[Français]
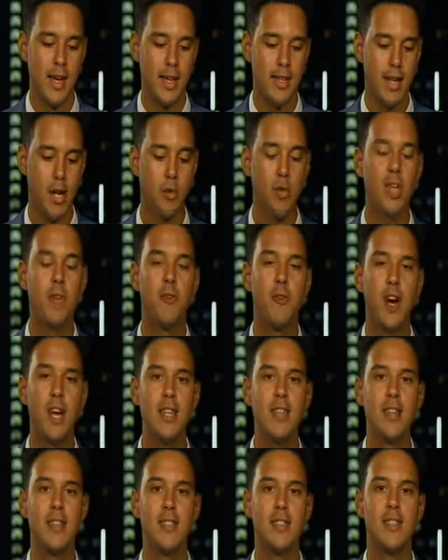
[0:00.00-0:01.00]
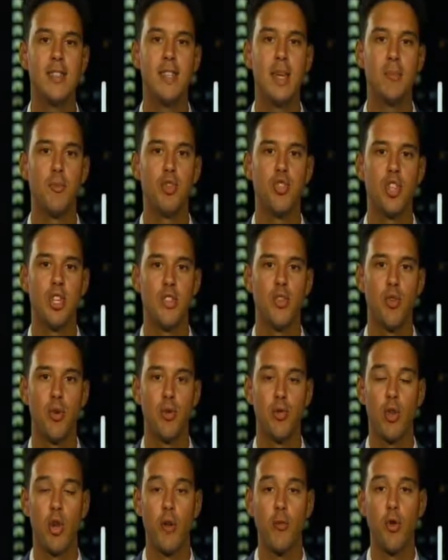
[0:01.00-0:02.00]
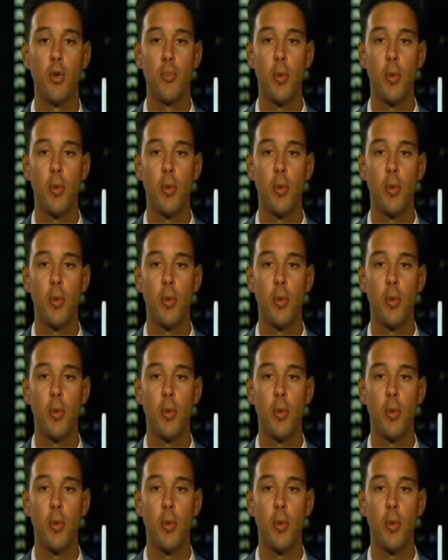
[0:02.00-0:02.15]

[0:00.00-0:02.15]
Il y a eu des failles dans le système de gestion de l'offre.